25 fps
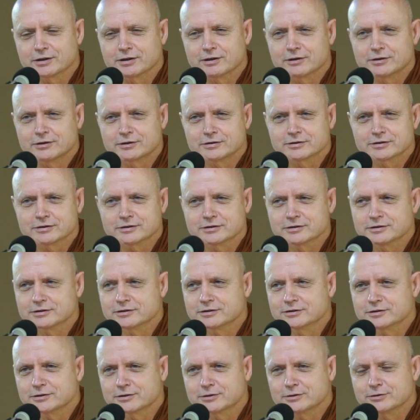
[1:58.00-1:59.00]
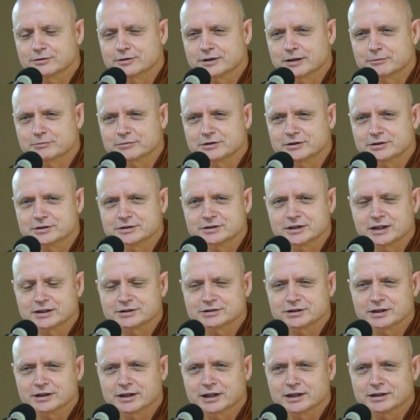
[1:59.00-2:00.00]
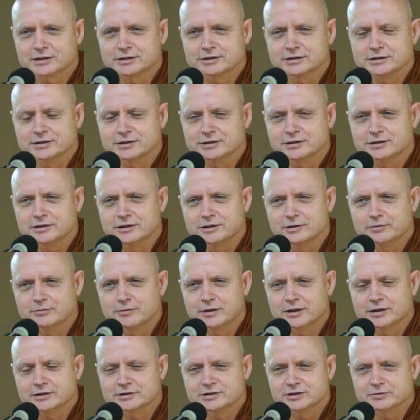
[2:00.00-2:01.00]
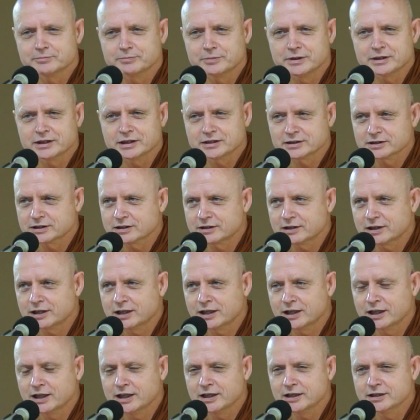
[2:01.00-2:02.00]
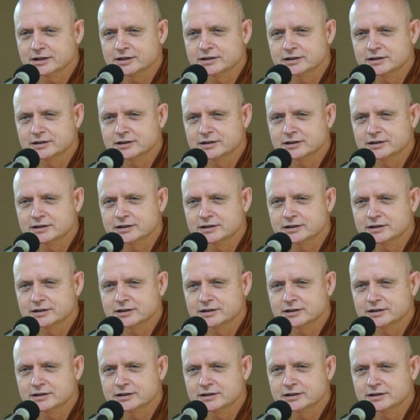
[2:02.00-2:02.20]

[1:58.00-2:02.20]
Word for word: ของคนนับถือศาสนาอื่น หรือว่าจะเป็นอันตราย